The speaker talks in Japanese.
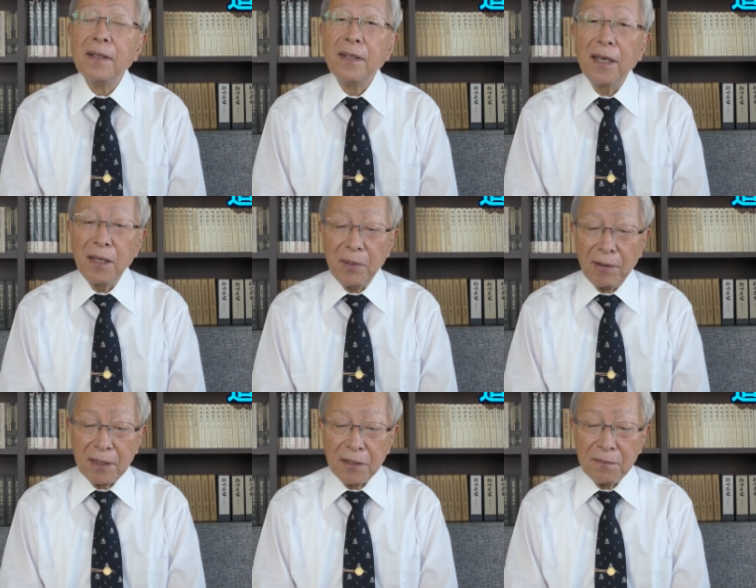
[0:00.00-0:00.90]
で、ま
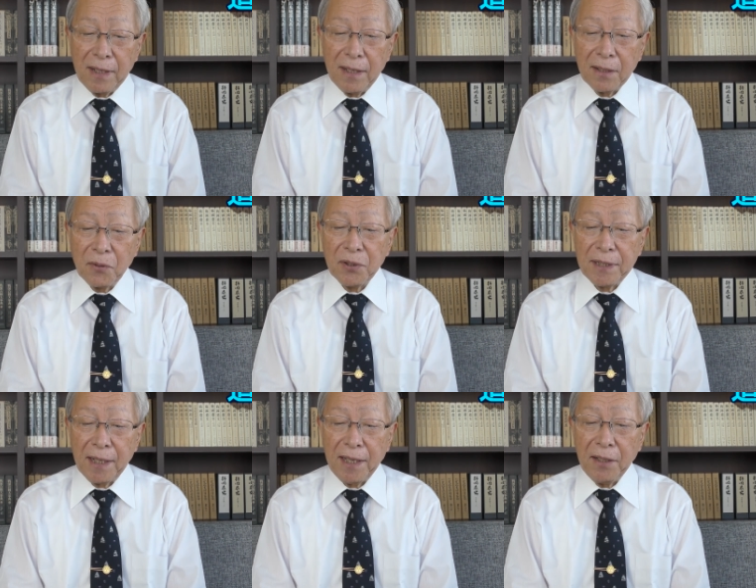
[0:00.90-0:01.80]
あ、私はこう
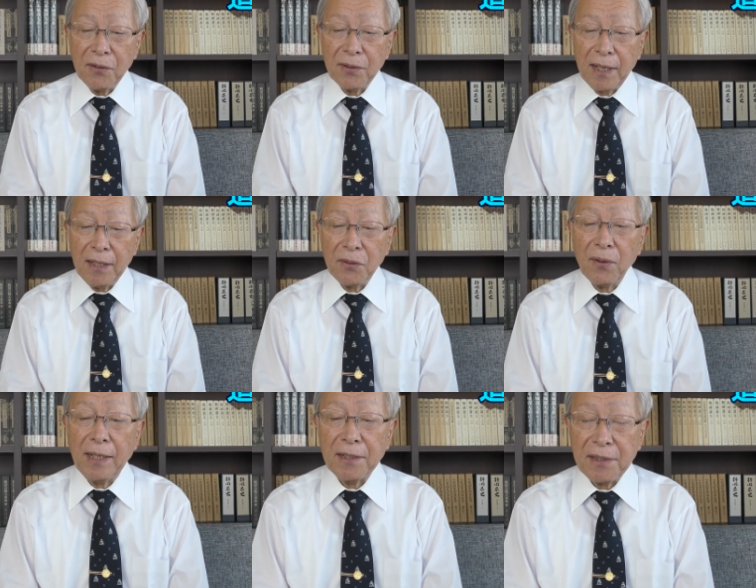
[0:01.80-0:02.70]
した研究会
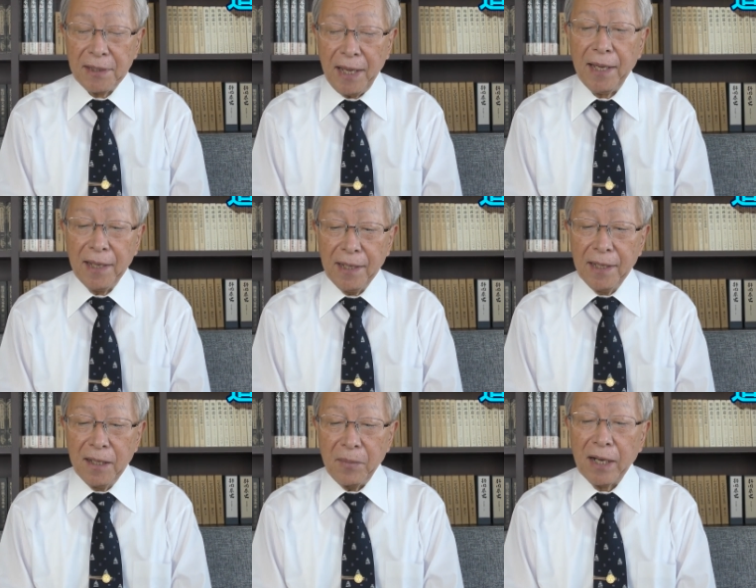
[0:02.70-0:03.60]
とかですね、
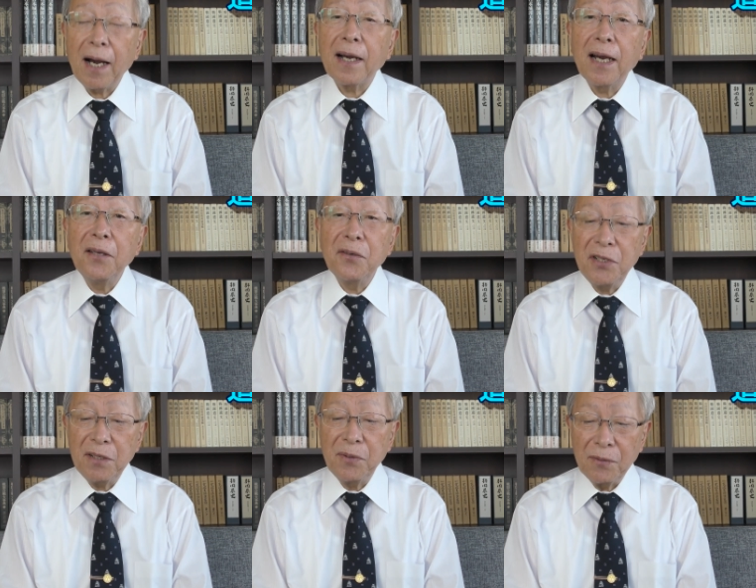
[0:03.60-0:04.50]
まあ、学会の
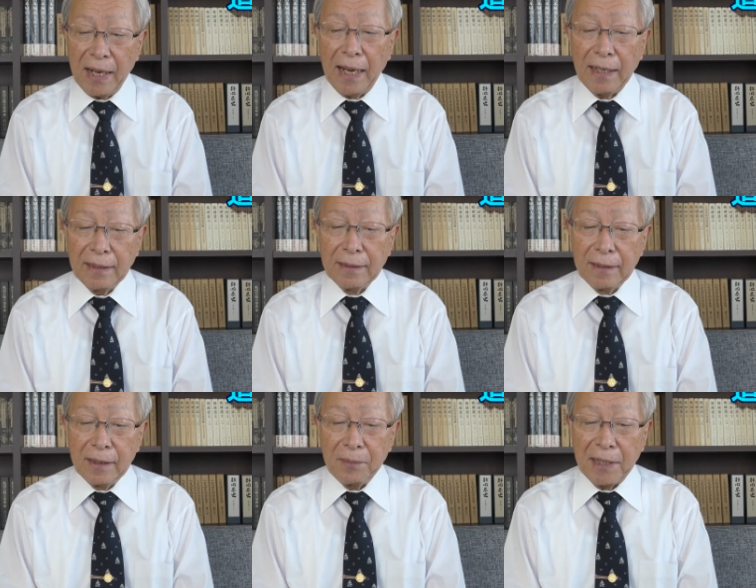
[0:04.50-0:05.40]
事務は、
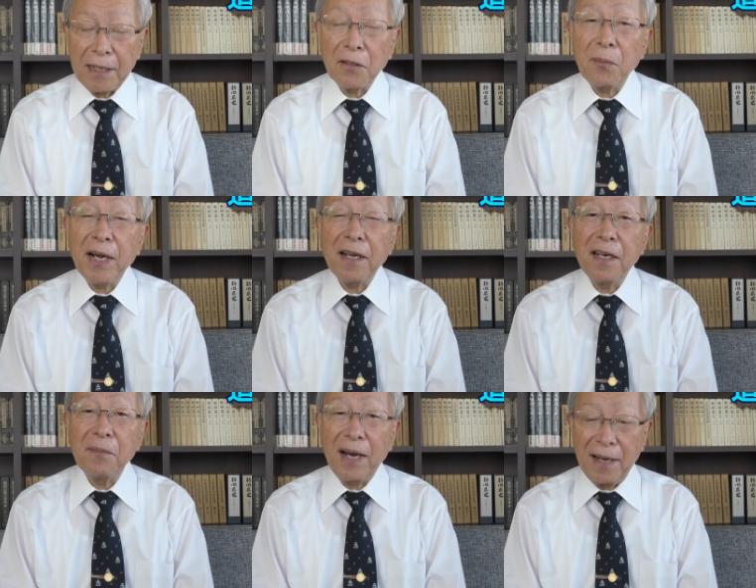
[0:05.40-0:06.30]
まあ、頼まれ
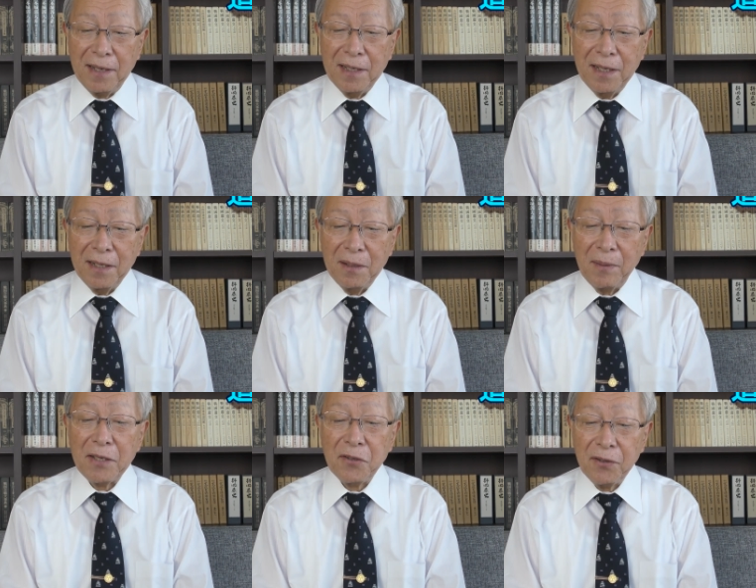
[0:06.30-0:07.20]
れば
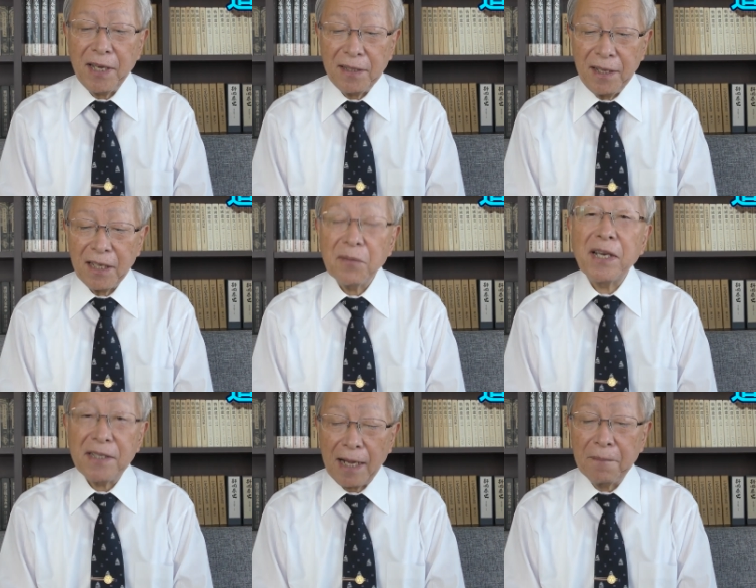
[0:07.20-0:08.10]
引き受けてき
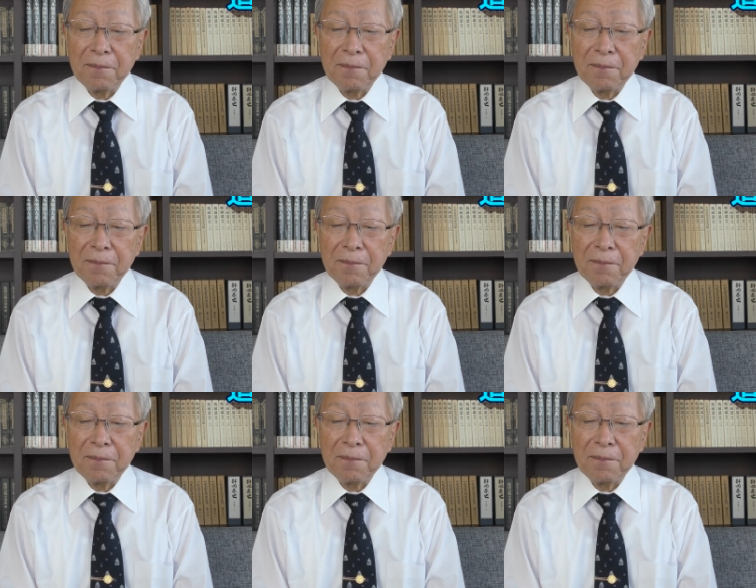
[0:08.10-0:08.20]
ました、